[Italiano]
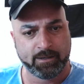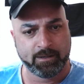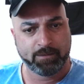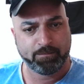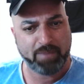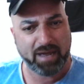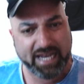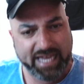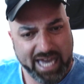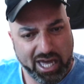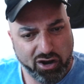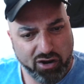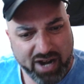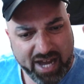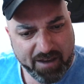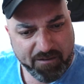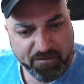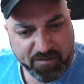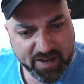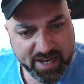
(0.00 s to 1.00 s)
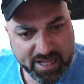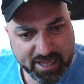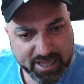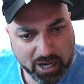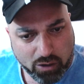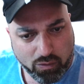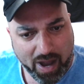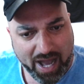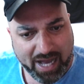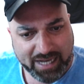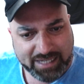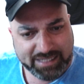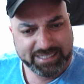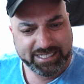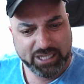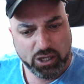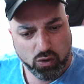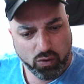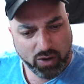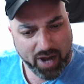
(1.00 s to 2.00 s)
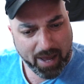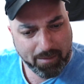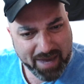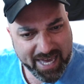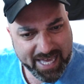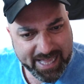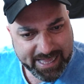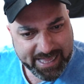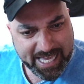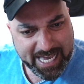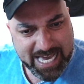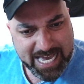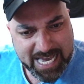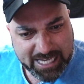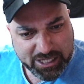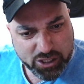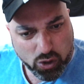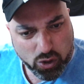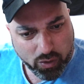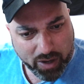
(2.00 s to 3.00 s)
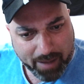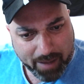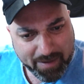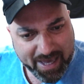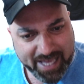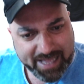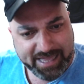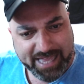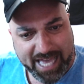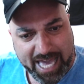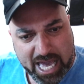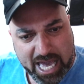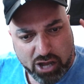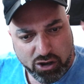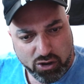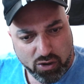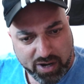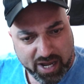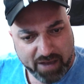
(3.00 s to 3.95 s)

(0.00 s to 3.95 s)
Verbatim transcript: Perché non è finita qua, sicuramente, sicuramente non